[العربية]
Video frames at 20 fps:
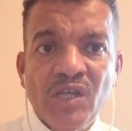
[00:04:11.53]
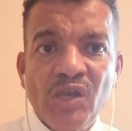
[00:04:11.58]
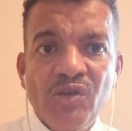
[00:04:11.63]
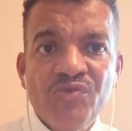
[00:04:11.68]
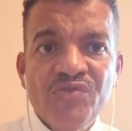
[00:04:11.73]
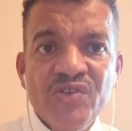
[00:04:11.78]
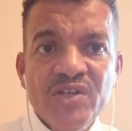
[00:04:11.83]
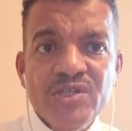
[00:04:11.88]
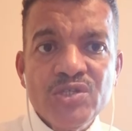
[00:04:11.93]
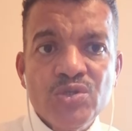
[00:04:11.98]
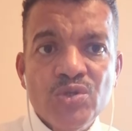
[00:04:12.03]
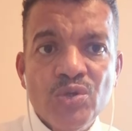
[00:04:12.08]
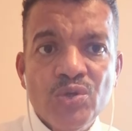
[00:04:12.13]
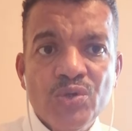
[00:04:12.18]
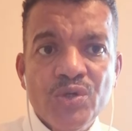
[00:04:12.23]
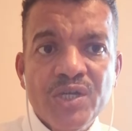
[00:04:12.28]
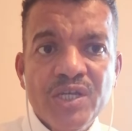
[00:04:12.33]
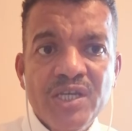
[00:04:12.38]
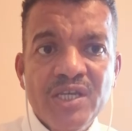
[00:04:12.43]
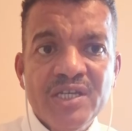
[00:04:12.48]
كيفية
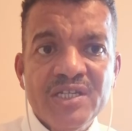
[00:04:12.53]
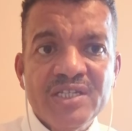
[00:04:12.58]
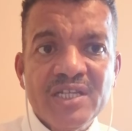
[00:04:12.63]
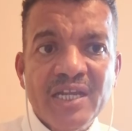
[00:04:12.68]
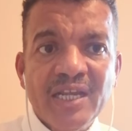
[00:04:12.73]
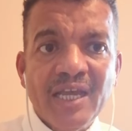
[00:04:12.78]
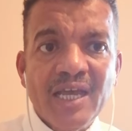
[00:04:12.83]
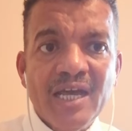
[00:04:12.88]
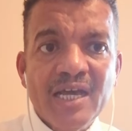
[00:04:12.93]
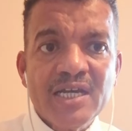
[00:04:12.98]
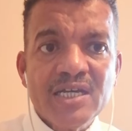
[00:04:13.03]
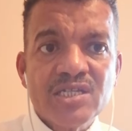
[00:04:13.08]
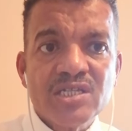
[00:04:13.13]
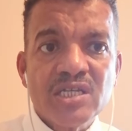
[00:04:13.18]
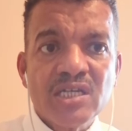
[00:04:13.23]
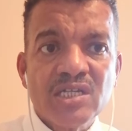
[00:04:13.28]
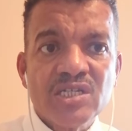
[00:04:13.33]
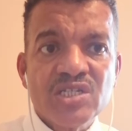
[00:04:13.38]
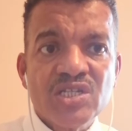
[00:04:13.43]
السلوكية هي طريقة خاصة إيه؟